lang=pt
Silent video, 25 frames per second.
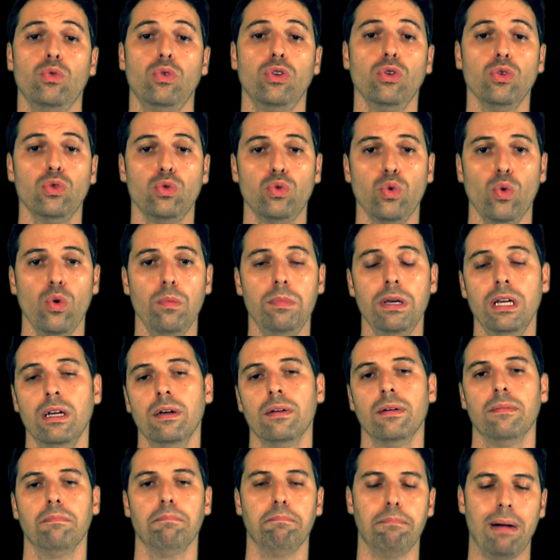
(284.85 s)
do
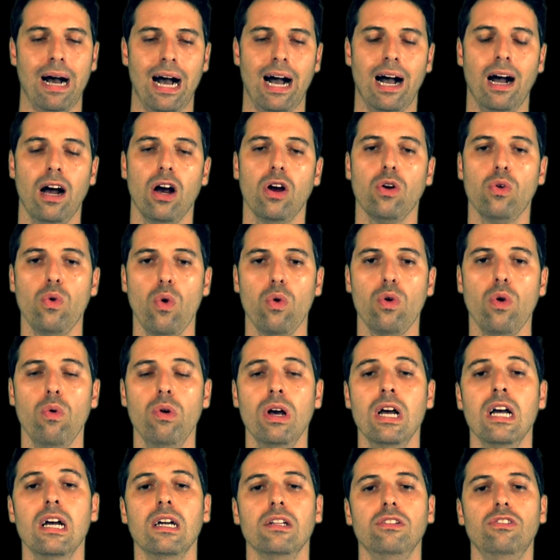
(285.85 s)
YouTube barra
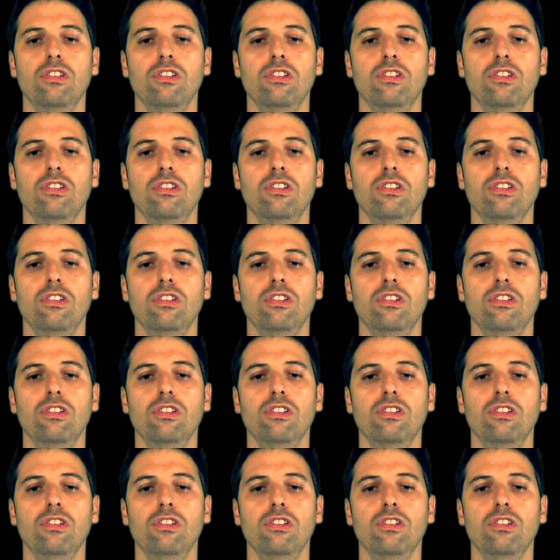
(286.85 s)
Google,